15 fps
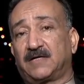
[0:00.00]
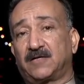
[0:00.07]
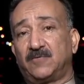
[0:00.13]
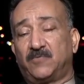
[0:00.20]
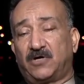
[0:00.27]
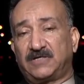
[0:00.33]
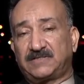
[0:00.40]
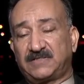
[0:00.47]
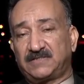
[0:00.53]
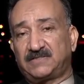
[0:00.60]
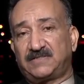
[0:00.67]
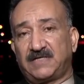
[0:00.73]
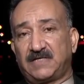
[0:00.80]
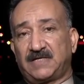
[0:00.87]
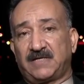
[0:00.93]

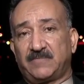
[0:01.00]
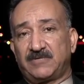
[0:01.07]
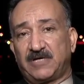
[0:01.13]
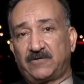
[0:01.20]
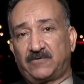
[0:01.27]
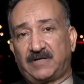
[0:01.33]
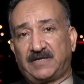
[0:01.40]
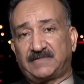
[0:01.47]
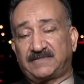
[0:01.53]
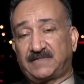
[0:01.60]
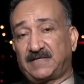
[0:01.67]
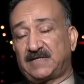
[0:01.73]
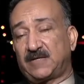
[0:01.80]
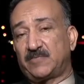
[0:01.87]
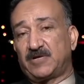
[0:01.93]
المؤسستين الأمنية
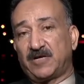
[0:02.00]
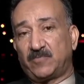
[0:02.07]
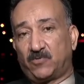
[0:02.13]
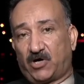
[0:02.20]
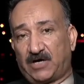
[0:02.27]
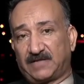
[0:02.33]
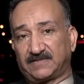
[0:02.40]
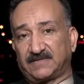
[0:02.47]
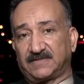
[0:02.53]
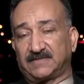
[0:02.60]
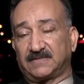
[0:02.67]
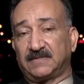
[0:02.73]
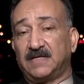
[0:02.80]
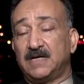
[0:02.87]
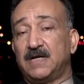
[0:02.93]
والعسكرية من المحاصصة
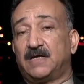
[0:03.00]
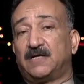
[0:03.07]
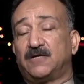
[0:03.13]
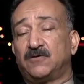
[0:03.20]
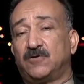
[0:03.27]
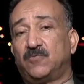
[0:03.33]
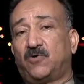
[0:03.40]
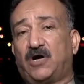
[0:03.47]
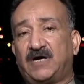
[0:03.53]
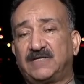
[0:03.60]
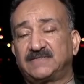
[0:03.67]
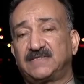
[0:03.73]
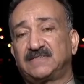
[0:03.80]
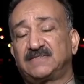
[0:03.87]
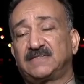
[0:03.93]
لأن
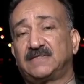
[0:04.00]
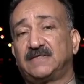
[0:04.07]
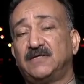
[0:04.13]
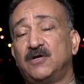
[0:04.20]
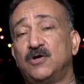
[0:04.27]
المحاصصة